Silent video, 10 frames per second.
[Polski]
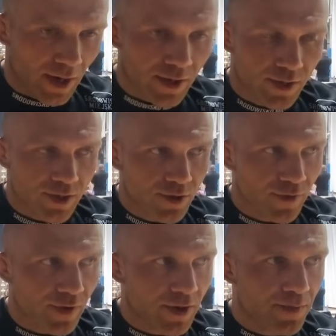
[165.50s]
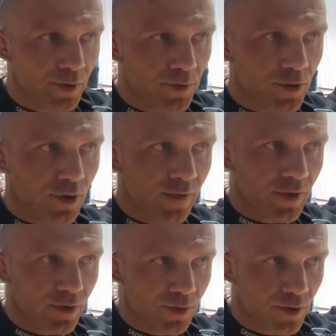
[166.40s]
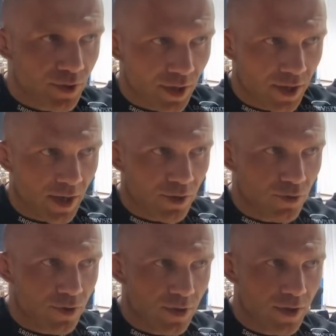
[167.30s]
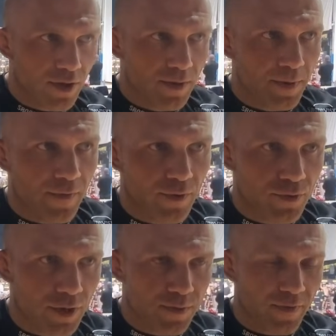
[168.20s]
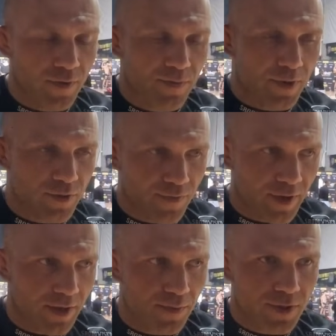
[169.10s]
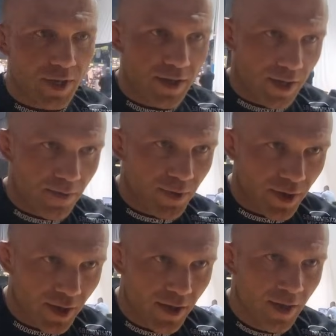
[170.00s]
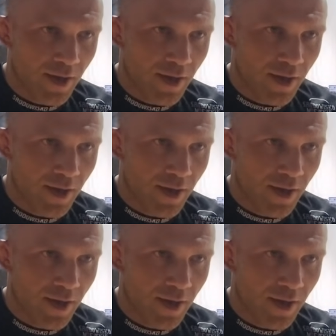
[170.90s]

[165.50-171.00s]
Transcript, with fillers: Tak, zdecydowanie podbródkowe to jest taki atut Pawła. Druga sprawa, on bardzo fajnie, bo celnie je bije.